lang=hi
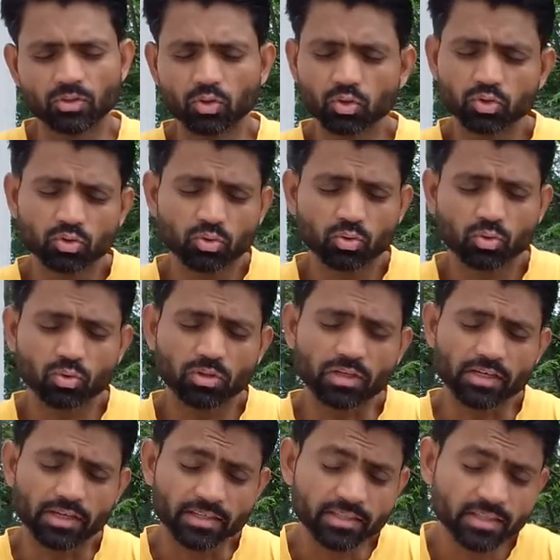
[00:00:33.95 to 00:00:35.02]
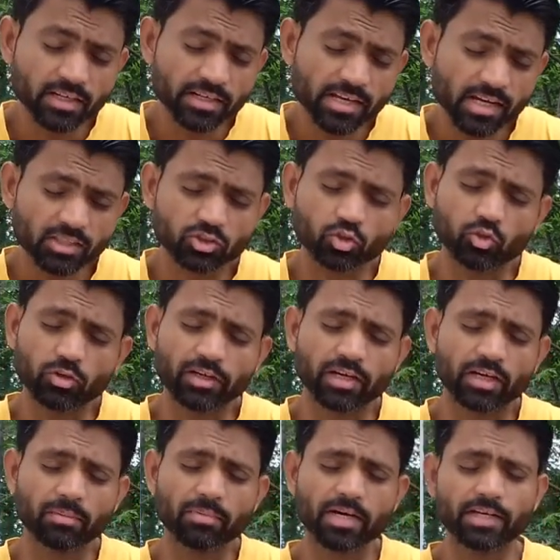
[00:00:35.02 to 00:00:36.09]
दोस्तों इंद्रियां जो हैं
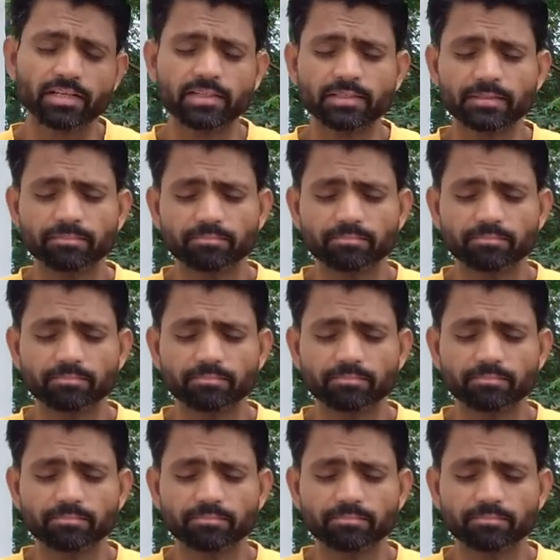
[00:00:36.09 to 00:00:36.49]
हमारी